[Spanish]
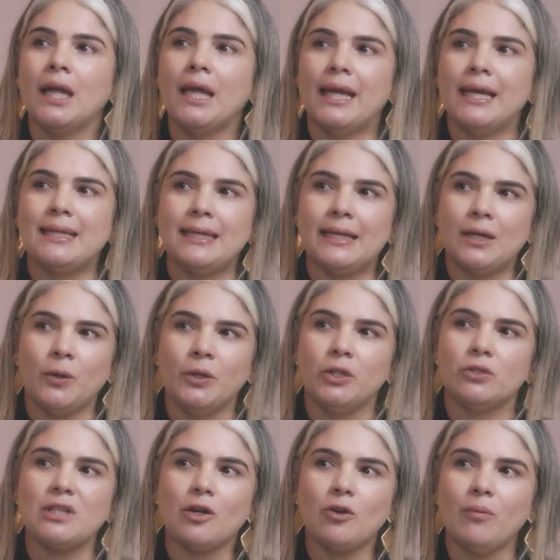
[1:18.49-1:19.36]
Eh,
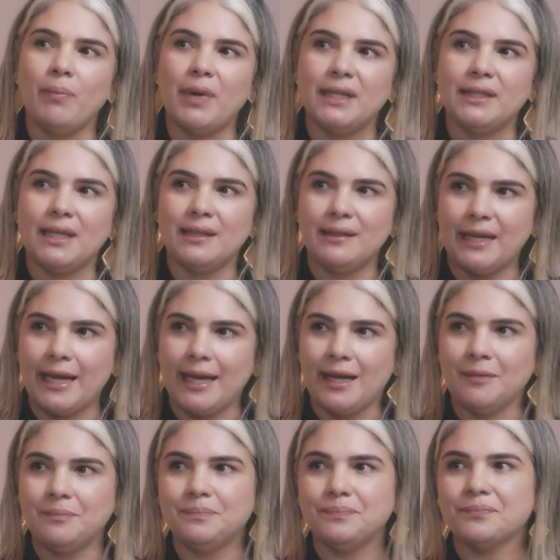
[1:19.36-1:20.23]
hoy nos acompaña
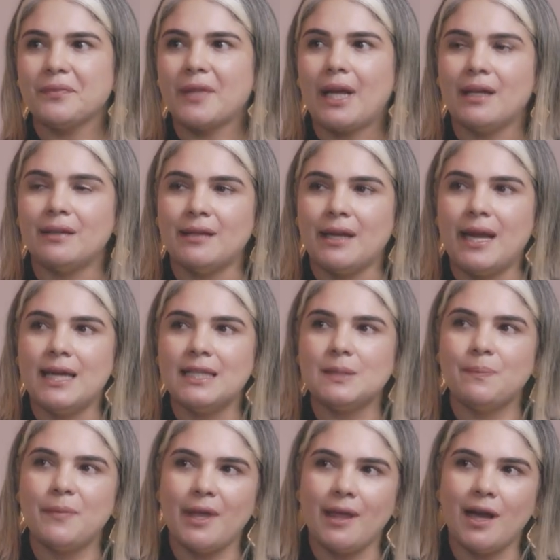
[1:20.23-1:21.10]
Andrea. Andrea
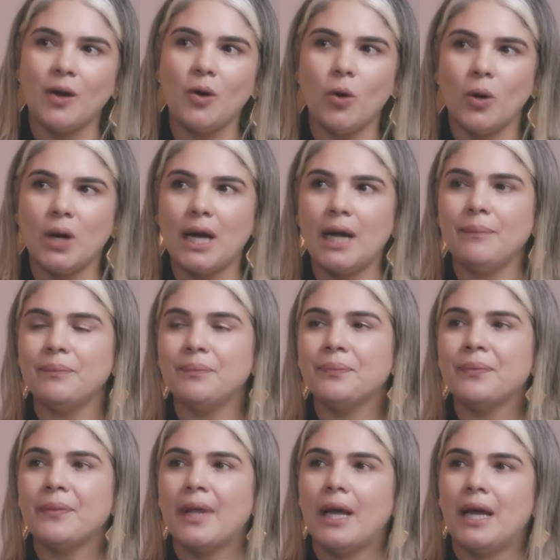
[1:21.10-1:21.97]
es pedagoga.
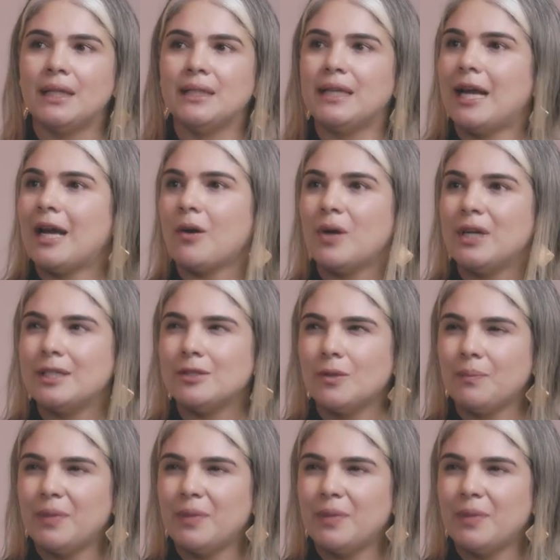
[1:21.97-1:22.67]
Andrea, ¿cuáles son